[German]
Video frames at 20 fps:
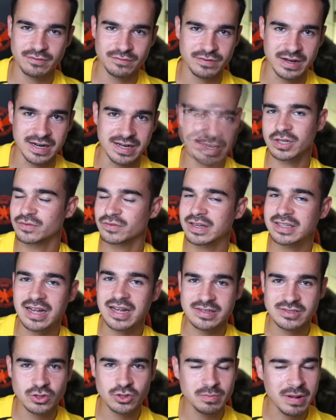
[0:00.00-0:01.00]
Fall. Ich werde
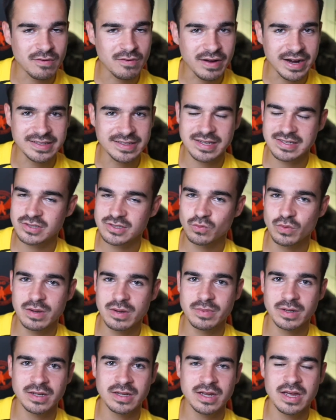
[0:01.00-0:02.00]
ganz normal weiter
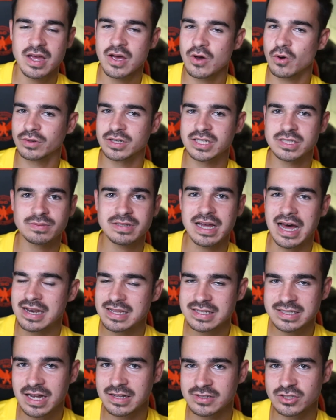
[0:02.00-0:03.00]
streamen und es wird
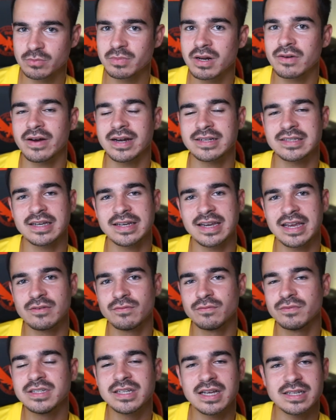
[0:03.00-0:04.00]
alles ganz normal weitergehen,
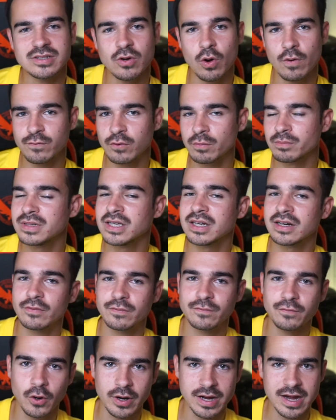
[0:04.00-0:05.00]
wie es auch von mir
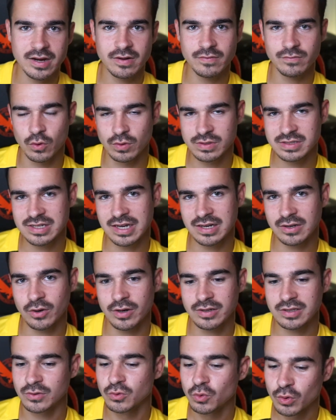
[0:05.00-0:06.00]
vorher gewünscht gewohnt seid,
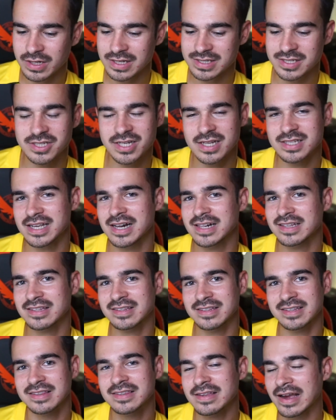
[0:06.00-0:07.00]
Leute. Nur, dass ich jetzt halt
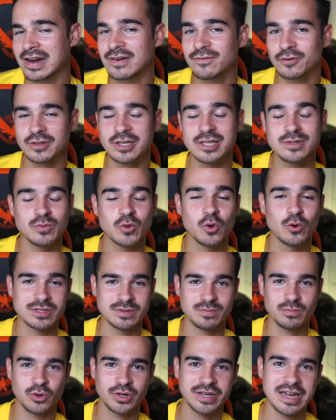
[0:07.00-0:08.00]
ein Teil von diesem
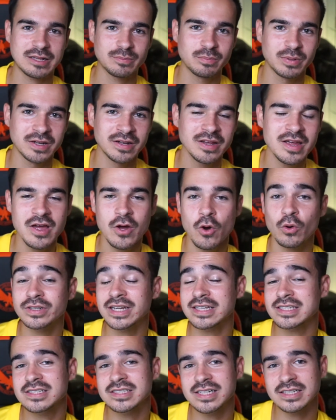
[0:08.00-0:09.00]
großen Projekt bin. Und
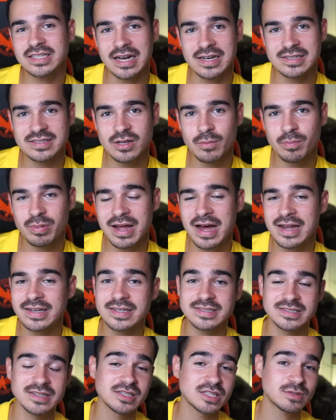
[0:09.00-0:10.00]
das ist halt alles geplant.
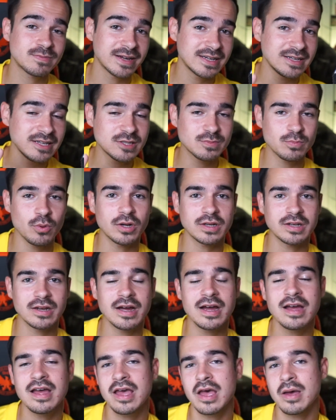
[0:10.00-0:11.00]
Es sind zwei
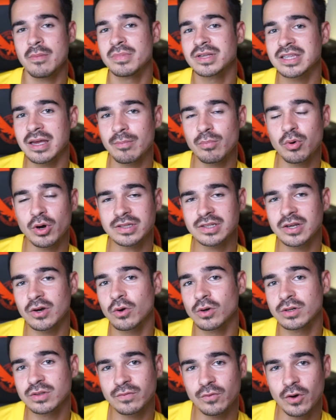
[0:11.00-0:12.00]
E-Sportler mit an Bord
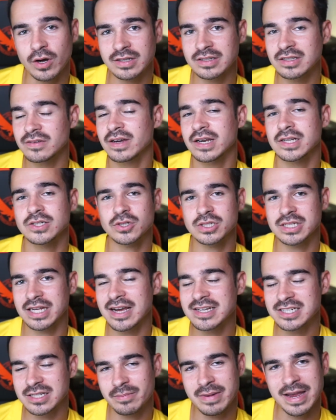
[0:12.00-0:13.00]
geholt worden. Die werde ich euch
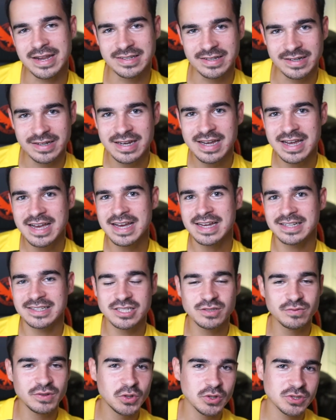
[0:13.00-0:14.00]
gleich am Ende
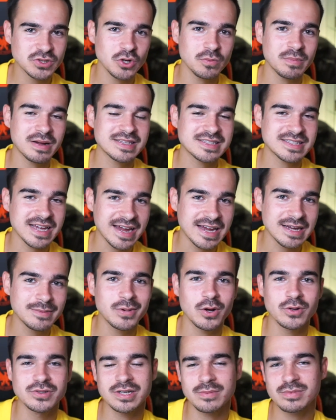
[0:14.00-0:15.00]
des Videos nochmal zeigen bei
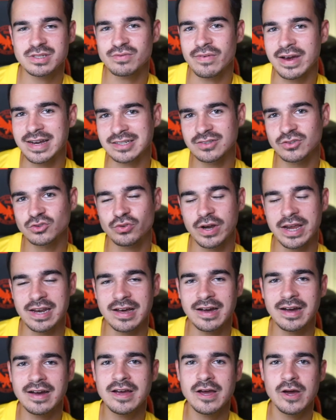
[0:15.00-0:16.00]
unserem zweiten Trailer.